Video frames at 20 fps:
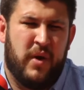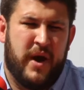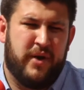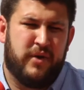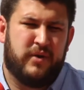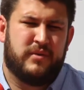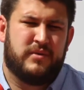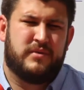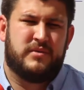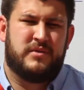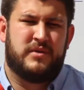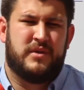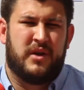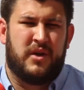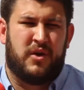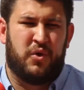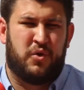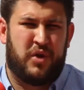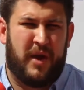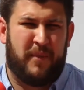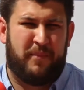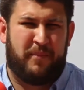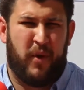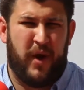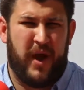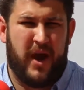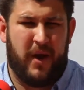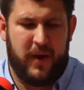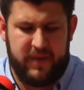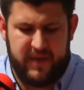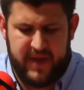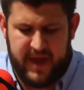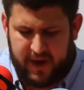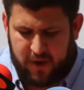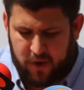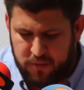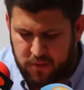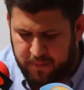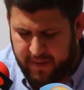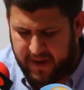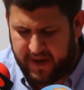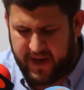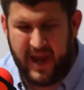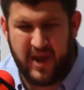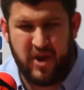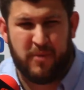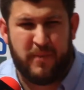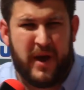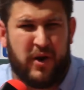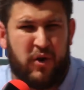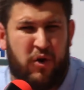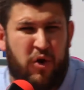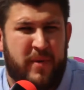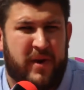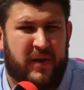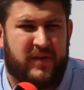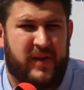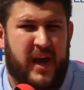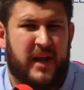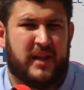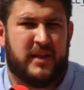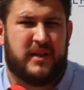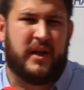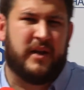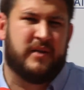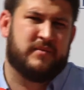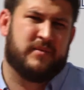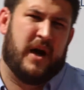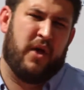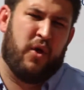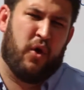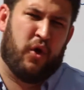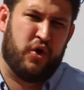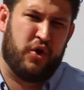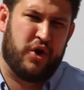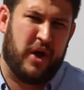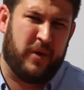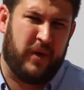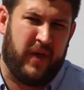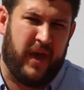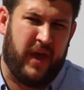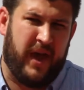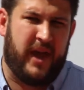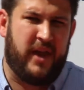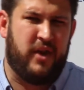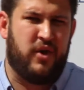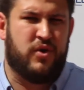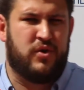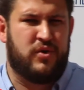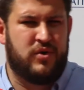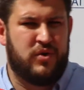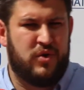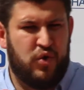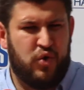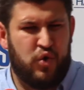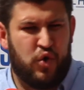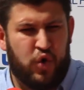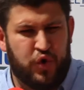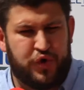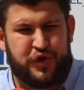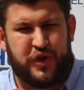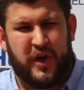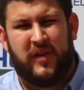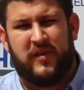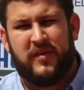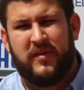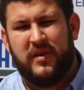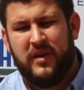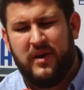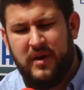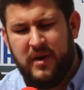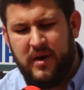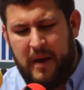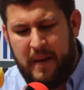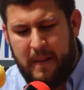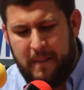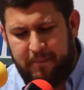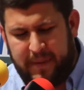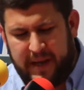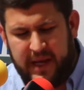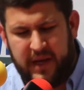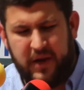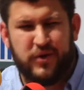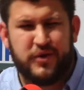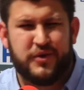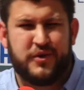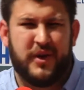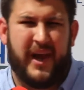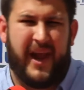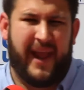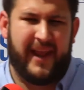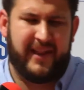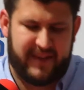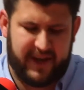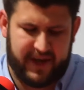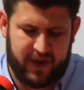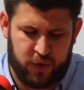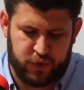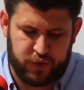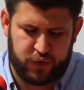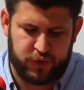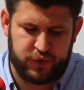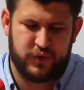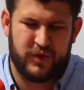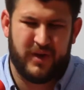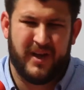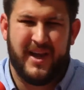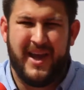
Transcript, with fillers: Bueno, que usted pueda vender como un pequeño mediano comerciante, adornos navideños, luces, pinos, entre otros.